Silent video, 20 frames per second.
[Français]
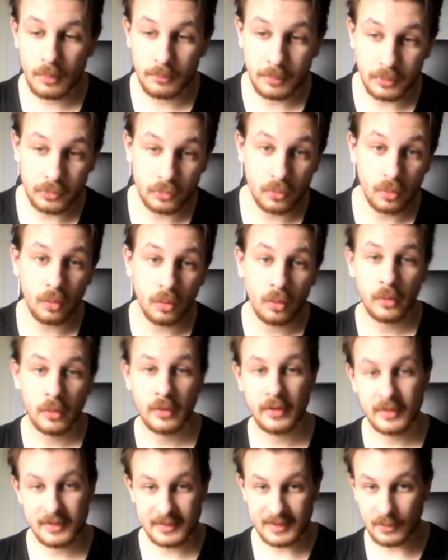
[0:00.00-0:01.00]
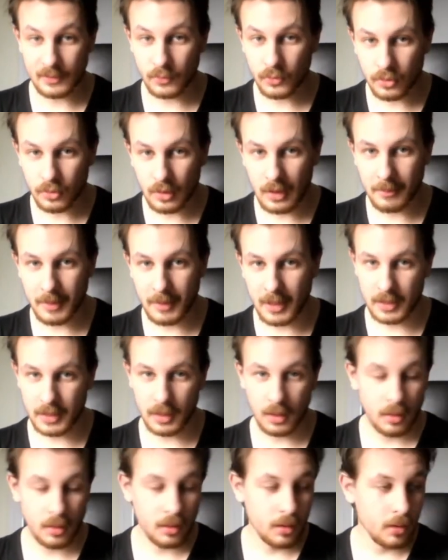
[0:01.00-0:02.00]
Parce que ça coûte de la maille.
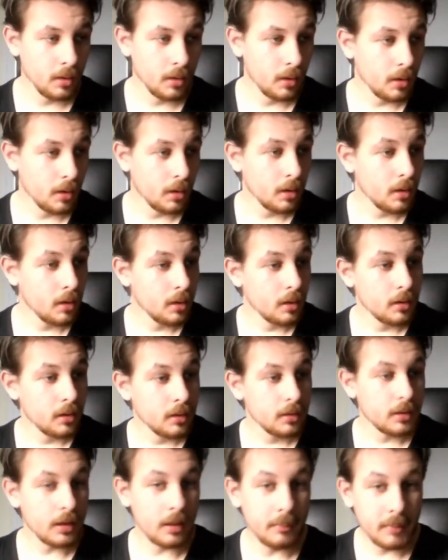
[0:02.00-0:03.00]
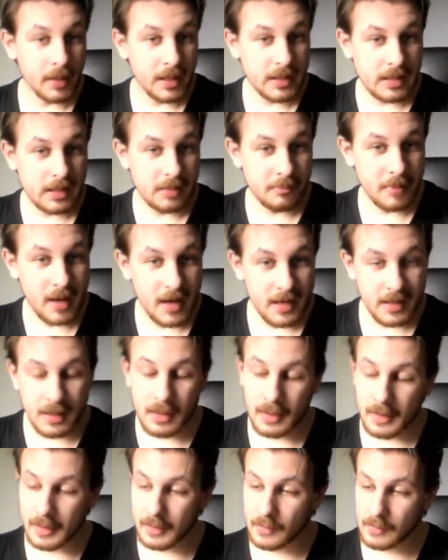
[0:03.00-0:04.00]
La maille qui
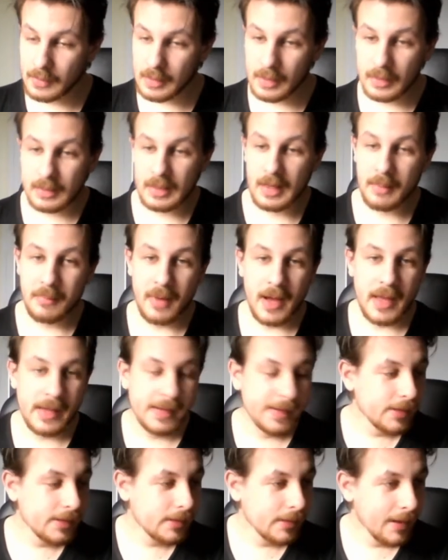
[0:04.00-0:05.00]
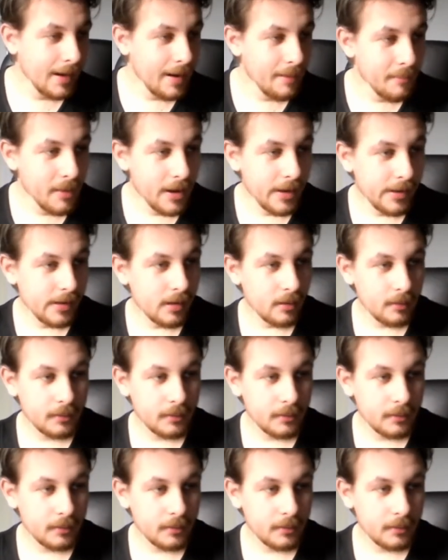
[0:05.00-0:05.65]
maille, voilà euh, oh de la maille, oh la maille.